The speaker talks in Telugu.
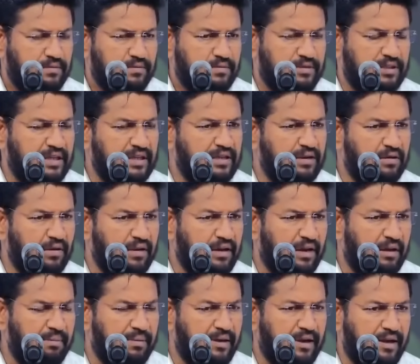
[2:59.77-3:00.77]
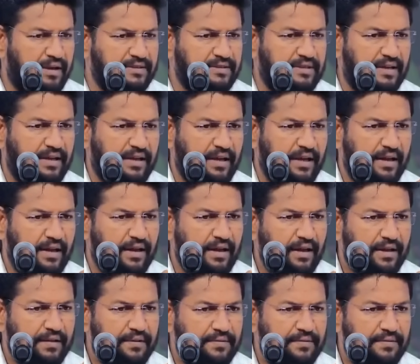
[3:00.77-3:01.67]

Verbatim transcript: సైనికులు కాపలా కాస్తారా కాయరా